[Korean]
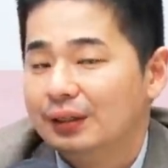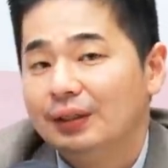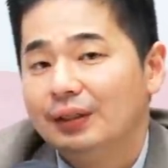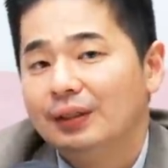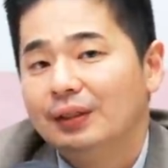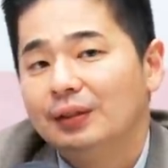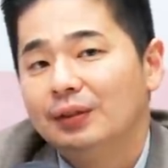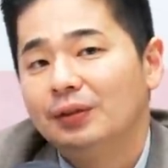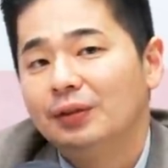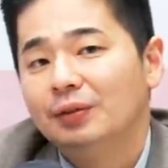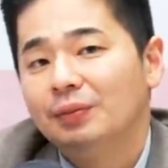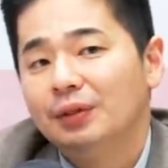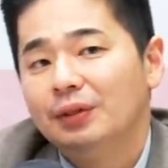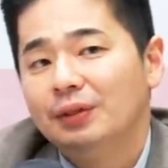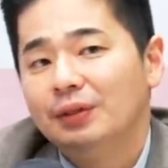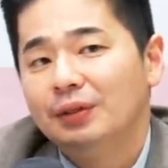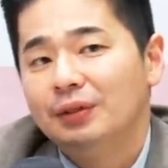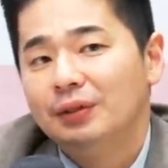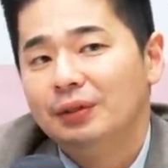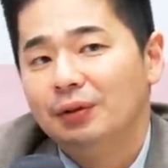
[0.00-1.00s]
네.
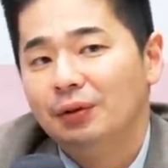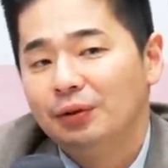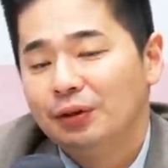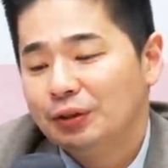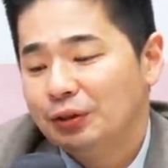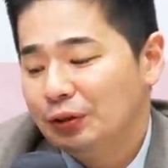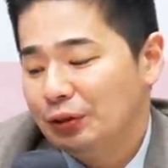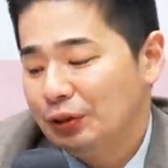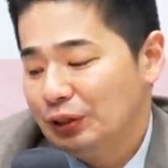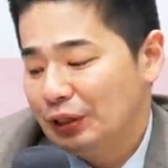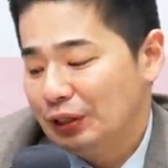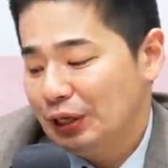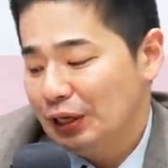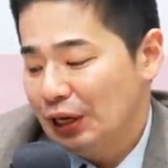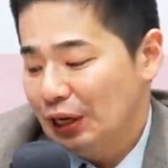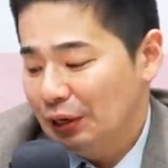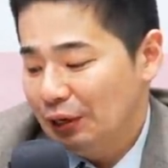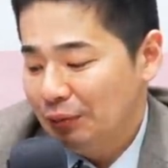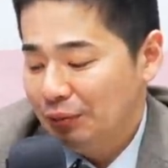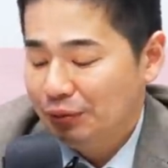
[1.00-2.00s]
그러면은 여기서 이제
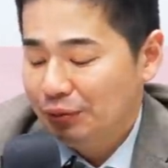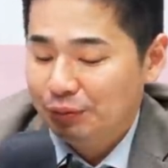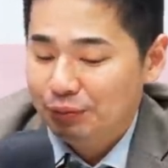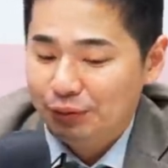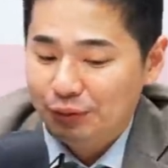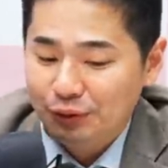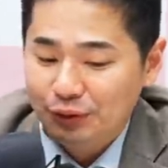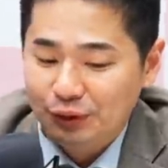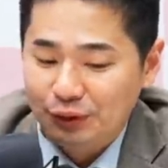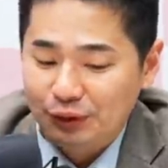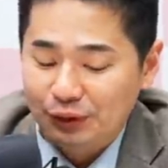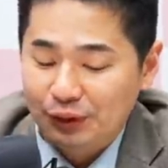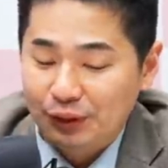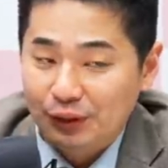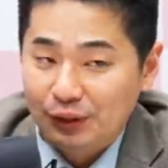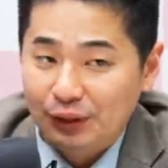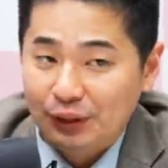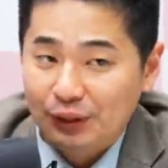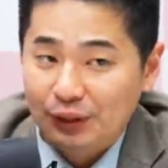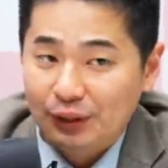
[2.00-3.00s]
생각해 볼 분은
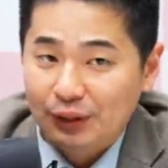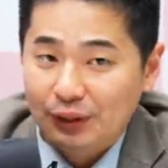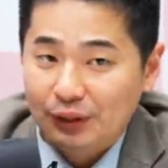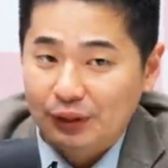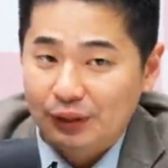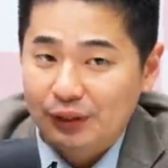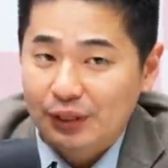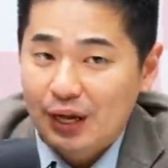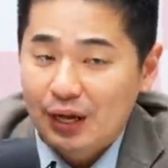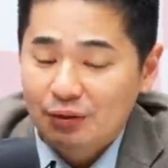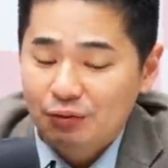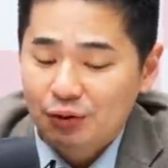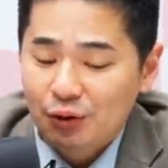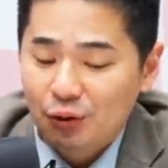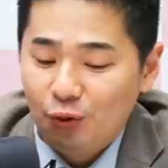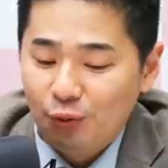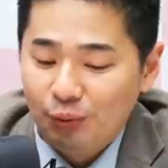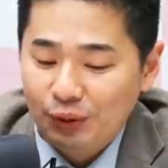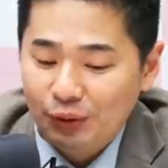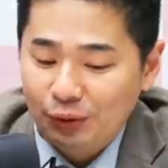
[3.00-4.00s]
음. 지난주에
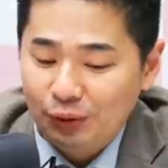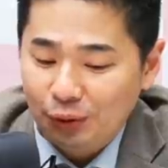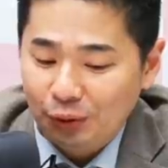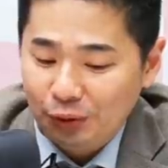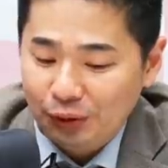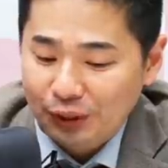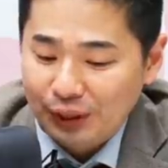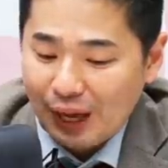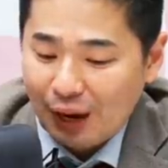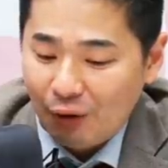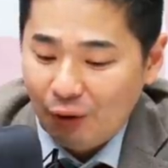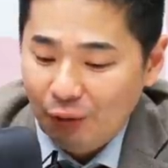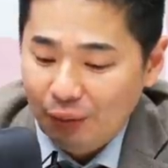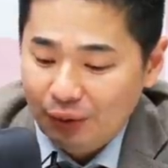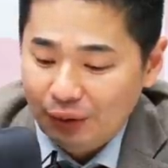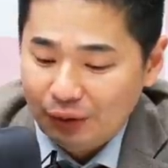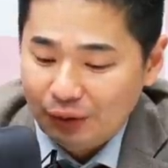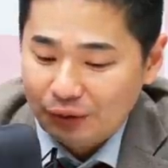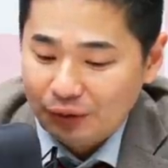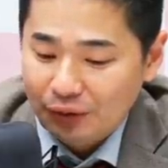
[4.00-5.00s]
오미크론이
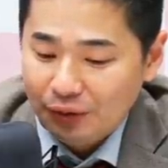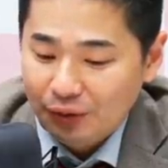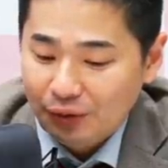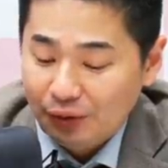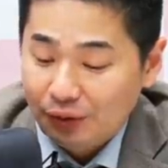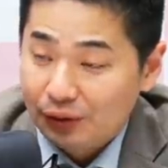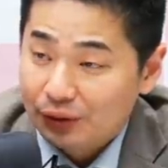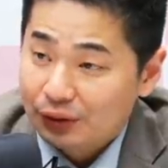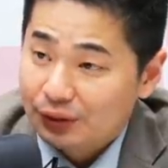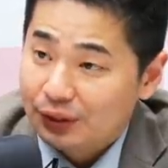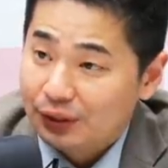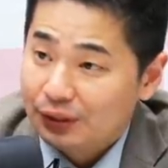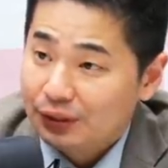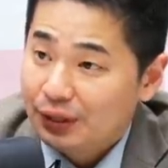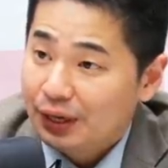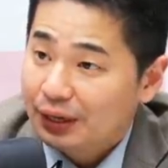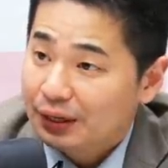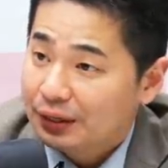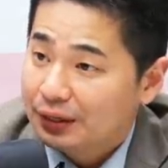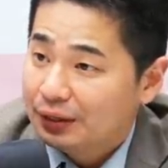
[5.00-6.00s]
나오면서
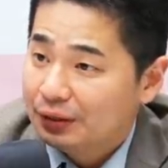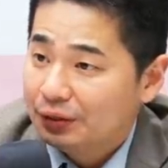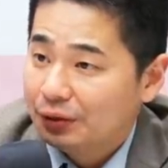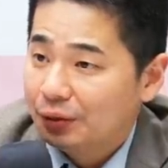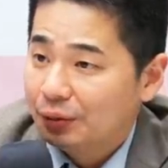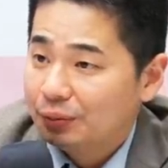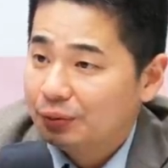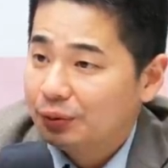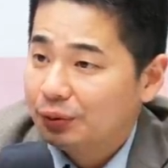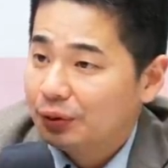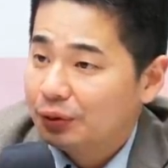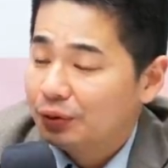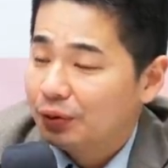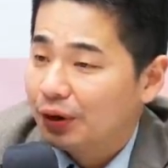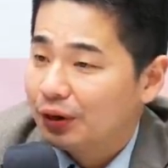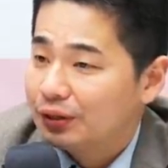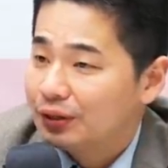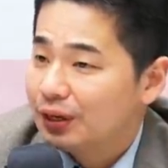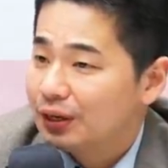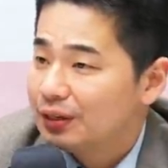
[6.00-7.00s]
진단 키트 업종이
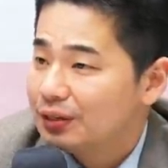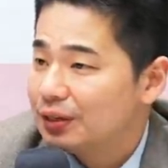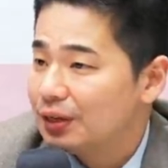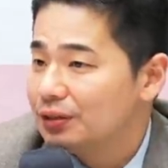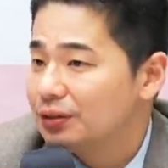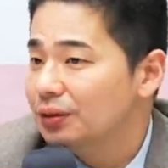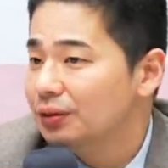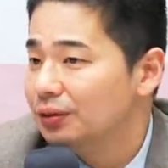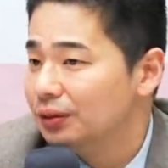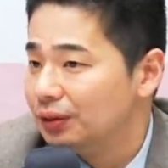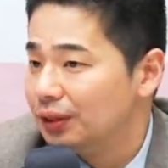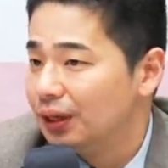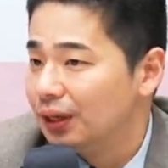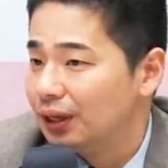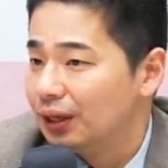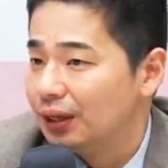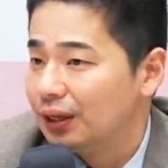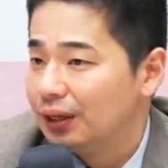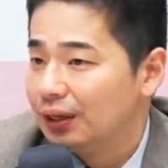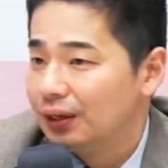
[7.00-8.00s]
굉장히
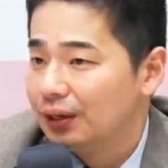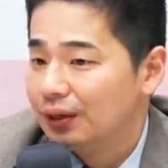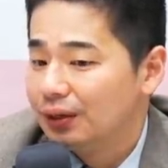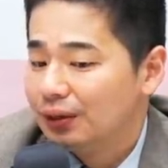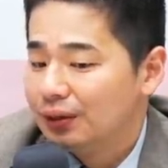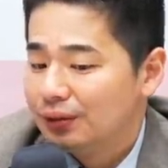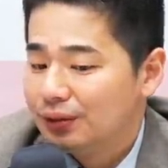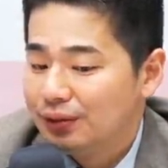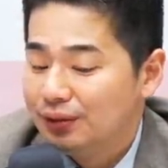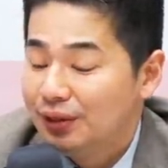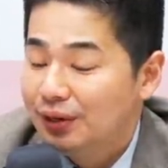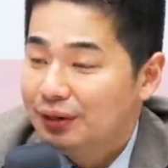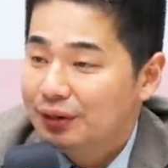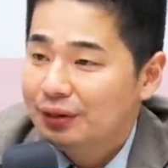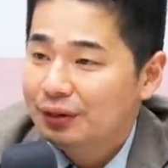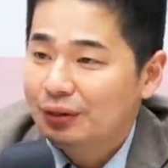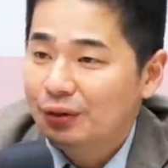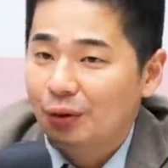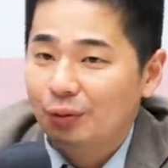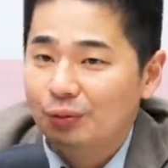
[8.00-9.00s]
셌었는데 음. 진단
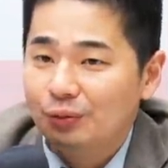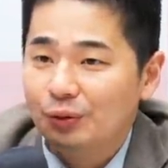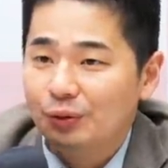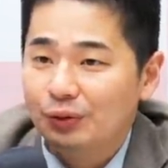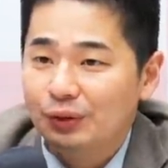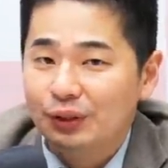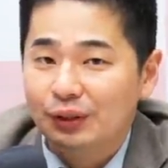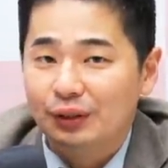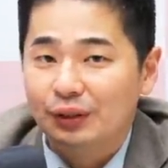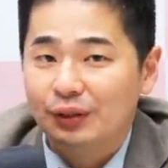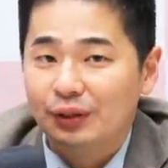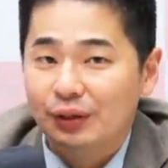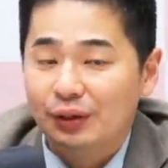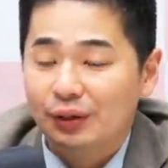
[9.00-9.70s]
키트 업종이